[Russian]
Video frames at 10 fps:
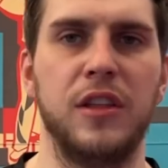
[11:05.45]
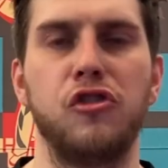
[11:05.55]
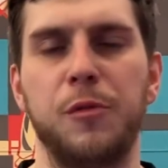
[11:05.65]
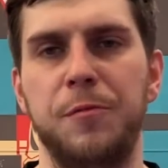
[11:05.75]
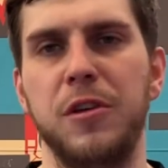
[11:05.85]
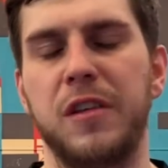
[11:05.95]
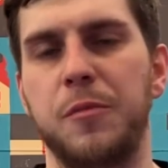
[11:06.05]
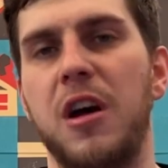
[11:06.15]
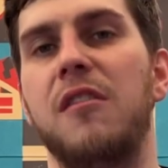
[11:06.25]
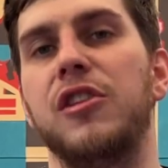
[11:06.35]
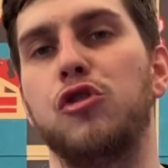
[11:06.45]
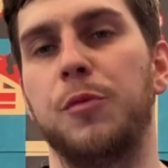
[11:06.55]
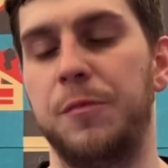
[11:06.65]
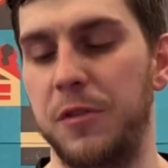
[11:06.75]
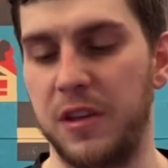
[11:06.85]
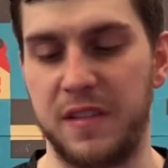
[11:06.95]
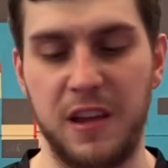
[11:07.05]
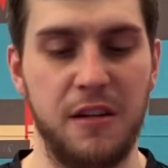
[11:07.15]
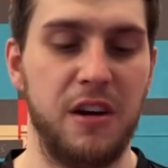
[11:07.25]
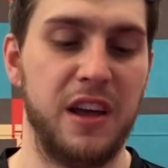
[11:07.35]
На топ-спине справа, на топ-спине
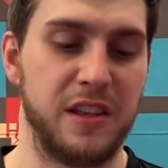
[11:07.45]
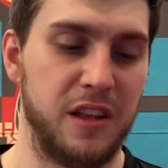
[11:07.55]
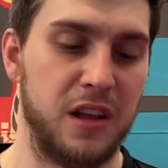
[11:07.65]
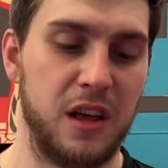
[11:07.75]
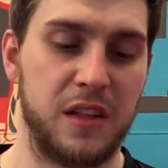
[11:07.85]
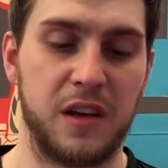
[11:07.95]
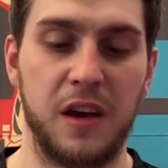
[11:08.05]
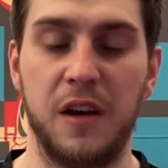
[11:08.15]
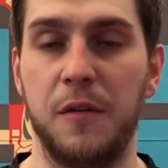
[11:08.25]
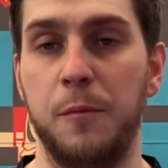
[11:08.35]
слева, это накладка,